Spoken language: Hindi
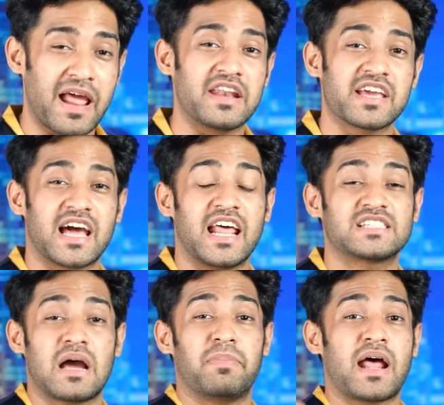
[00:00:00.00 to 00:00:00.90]
प्लान निकाला
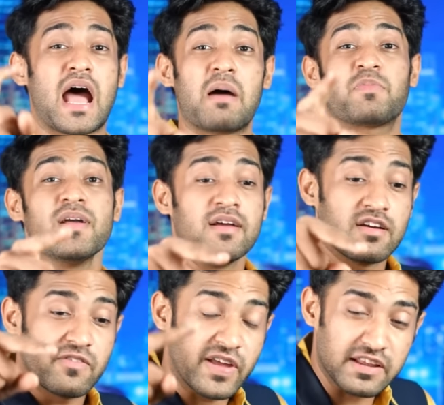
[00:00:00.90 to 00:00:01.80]
जहां पर आप
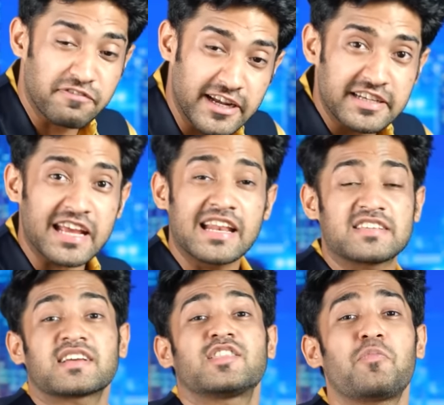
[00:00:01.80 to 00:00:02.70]
वेरीफाइड टिक ले
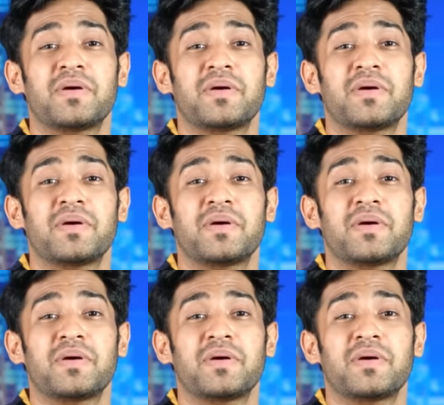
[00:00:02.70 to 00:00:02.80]
सकते हो